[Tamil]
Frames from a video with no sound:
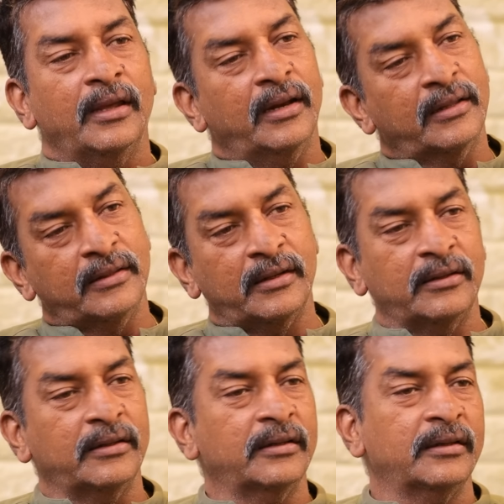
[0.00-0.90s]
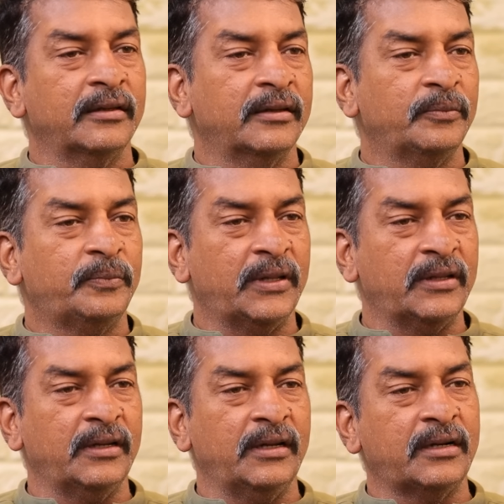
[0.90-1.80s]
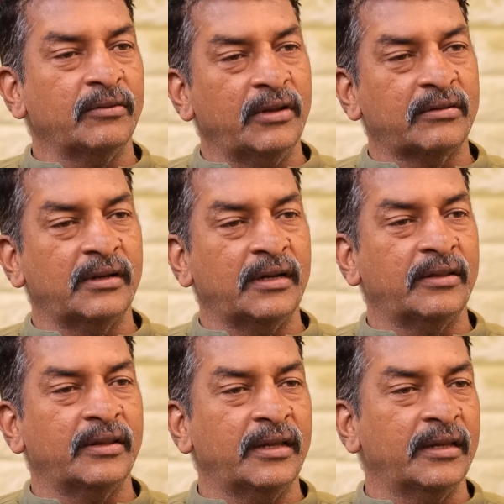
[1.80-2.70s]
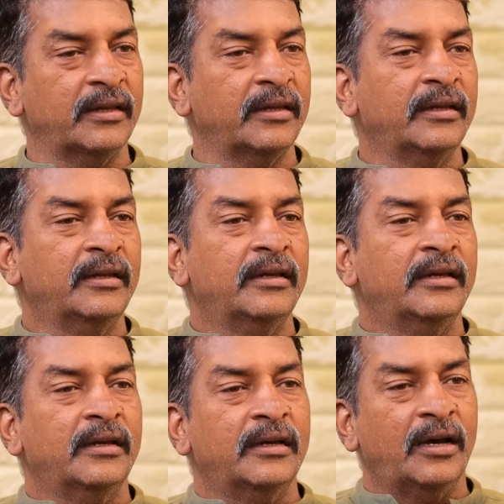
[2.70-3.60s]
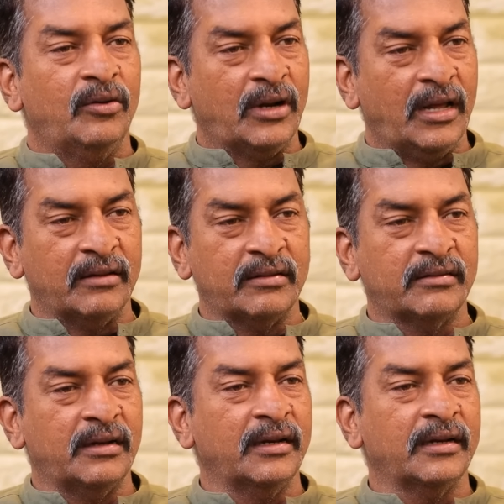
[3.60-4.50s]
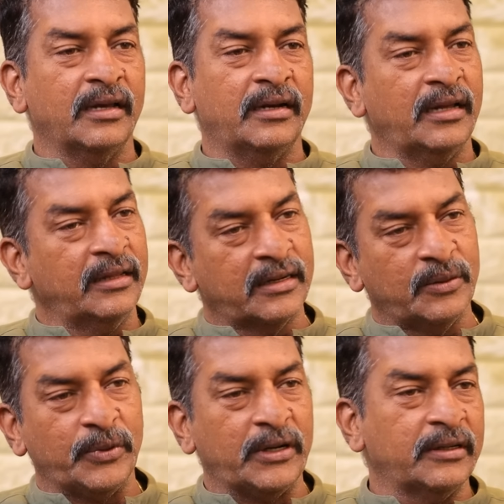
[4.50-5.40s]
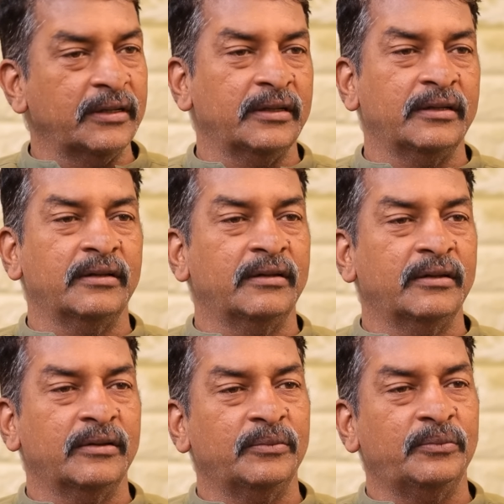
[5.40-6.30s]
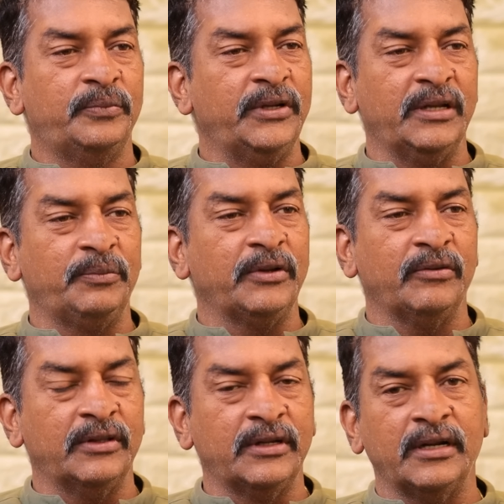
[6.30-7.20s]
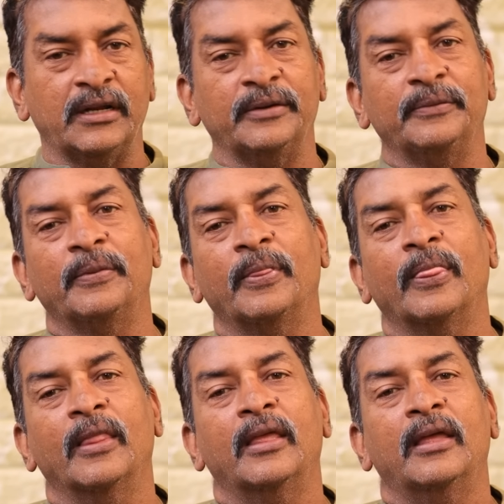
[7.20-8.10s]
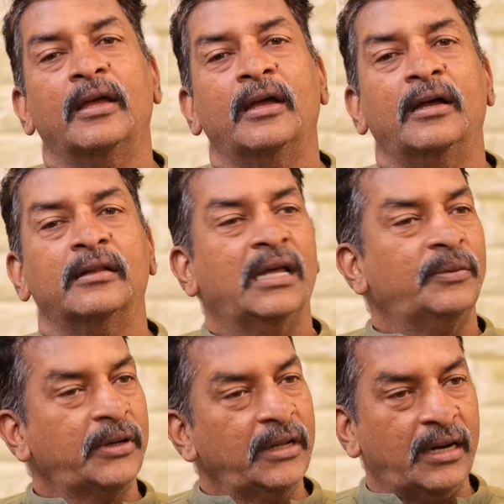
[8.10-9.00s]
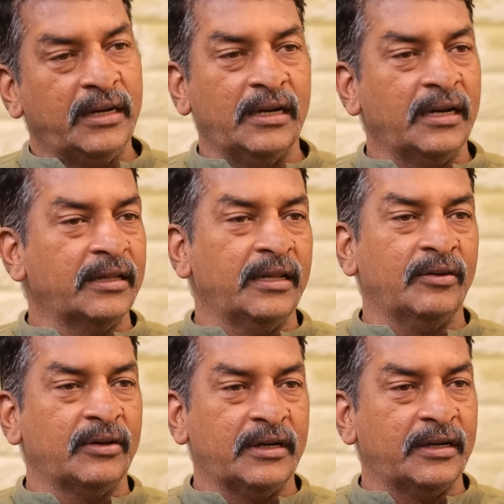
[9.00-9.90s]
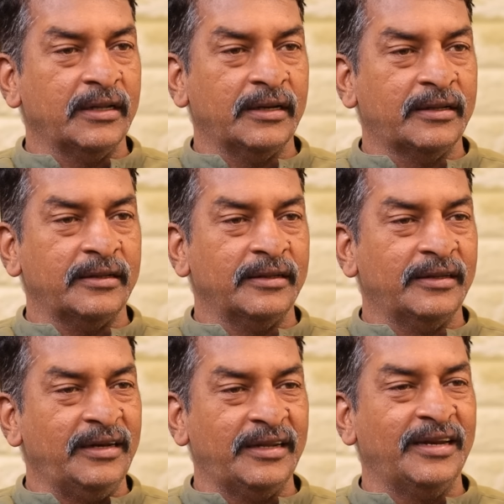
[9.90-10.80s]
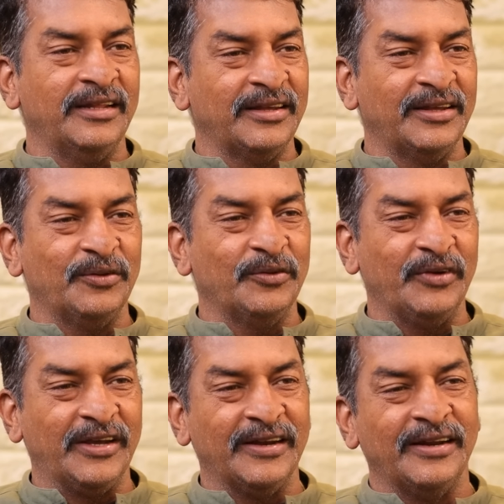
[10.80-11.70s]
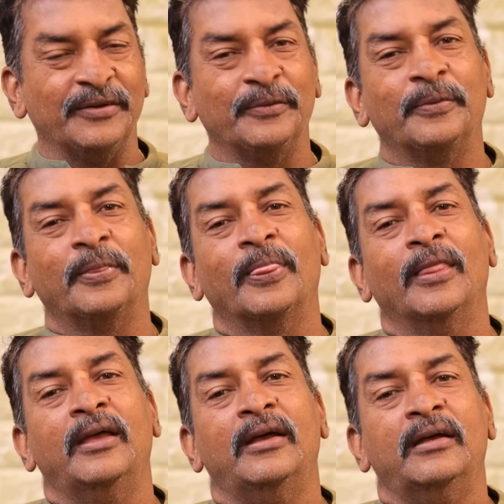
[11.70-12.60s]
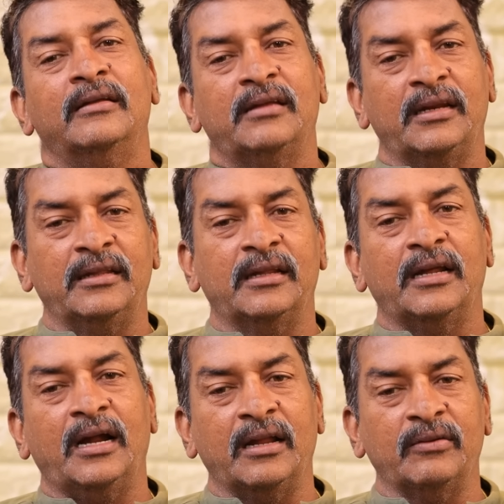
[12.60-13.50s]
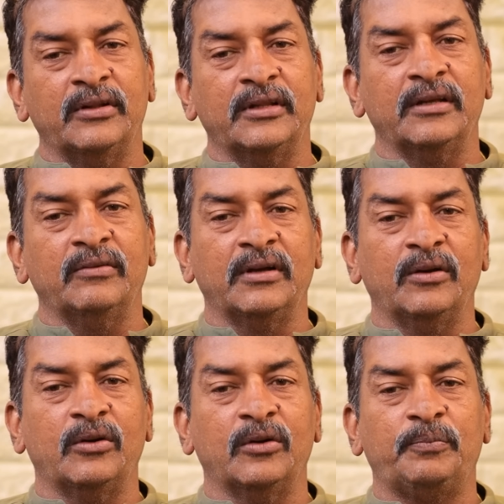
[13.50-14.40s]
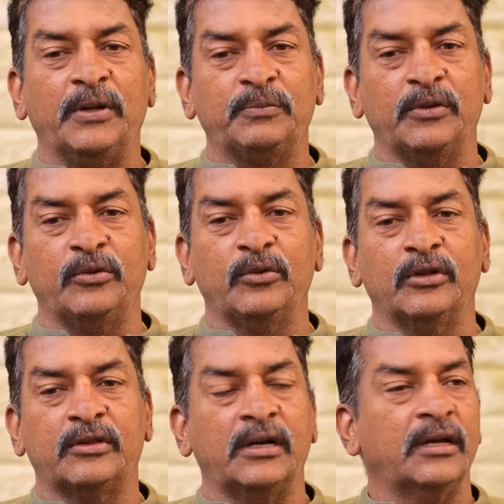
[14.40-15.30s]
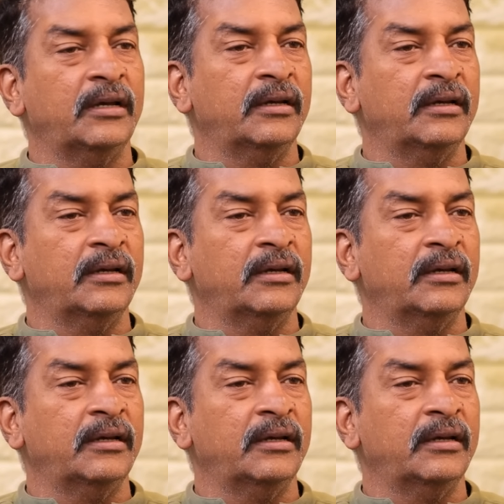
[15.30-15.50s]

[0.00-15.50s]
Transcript: எனக்கு தெரிஞ்சு பத எட்டு வயசுல இருந்தே அவர் ஆர்எஸ்எஸில் இருக்கார் அதற்கு பிறகு பிஜேபிக்கு வந்துட்டார் தாமரை அன்னிலேருந்தே அவர்கிட்ட இருக்குது இன்றைக்கி நேற்றுக்கு எதுவும் வைக்கலை சரி இந்த நாடை வந்து இவங்க ஒரு பத்ம வியூகத்தில்